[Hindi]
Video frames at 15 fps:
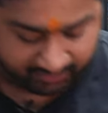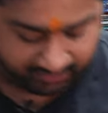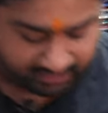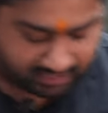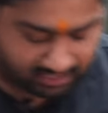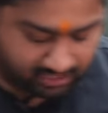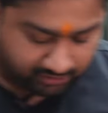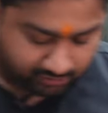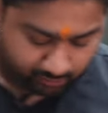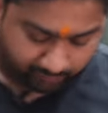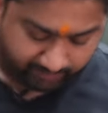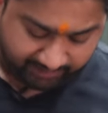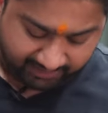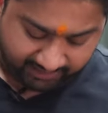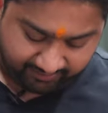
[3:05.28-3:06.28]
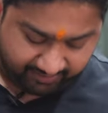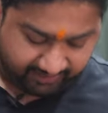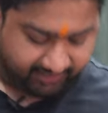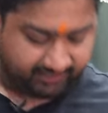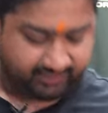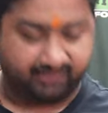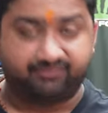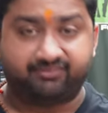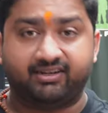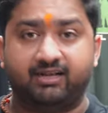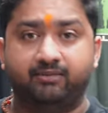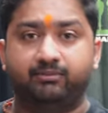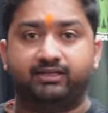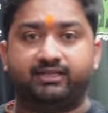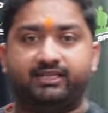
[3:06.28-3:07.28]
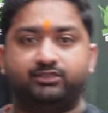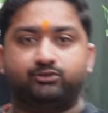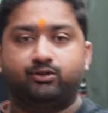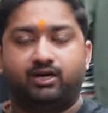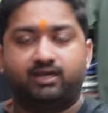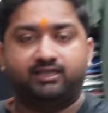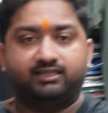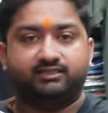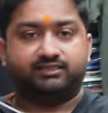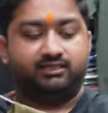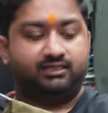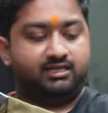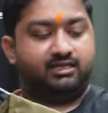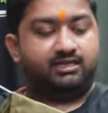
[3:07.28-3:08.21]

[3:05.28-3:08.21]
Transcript: की जो कि रहने वाली है क्लिफ क्लाइंबर की जो हार्नेस है